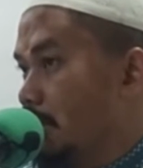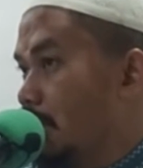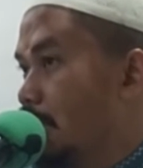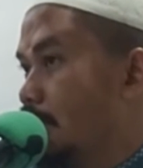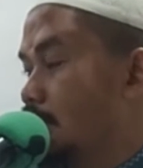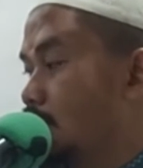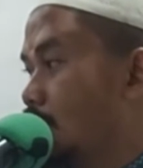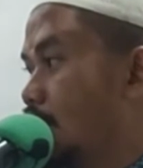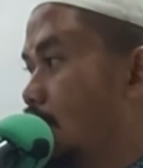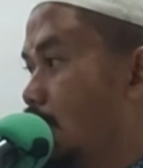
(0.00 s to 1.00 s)
يا
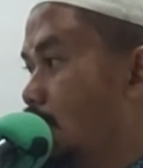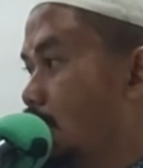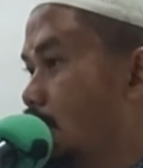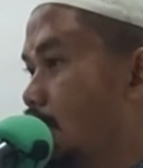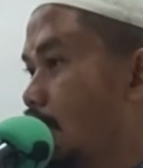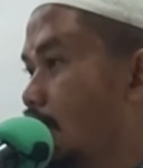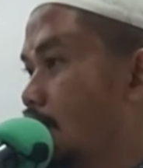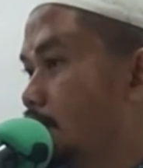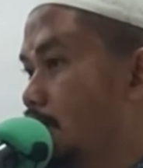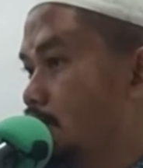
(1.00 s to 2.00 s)
أيها الذين
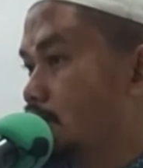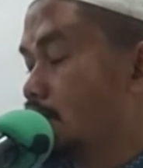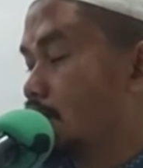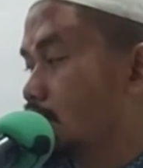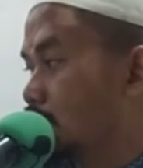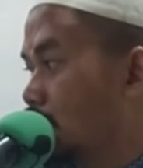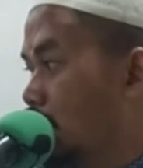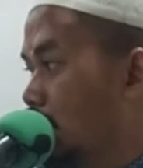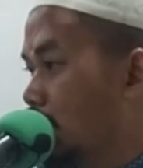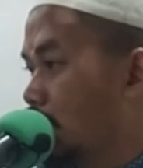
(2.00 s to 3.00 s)
آمنوا اتقوا
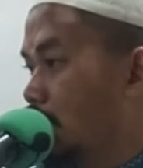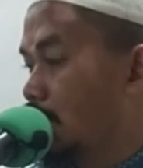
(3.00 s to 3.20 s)
الله